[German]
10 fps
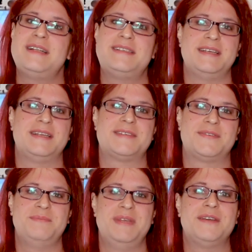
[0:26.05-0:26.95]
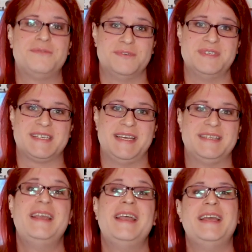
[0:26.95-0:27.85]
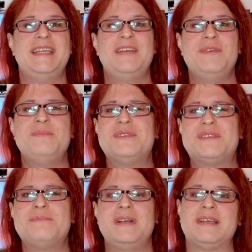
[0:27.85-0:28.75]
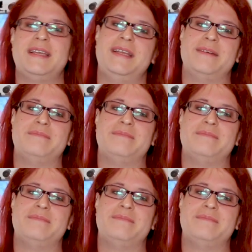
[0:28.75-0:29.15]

als ihr das von mir gewohnt seid, denn wir müssen mal reden.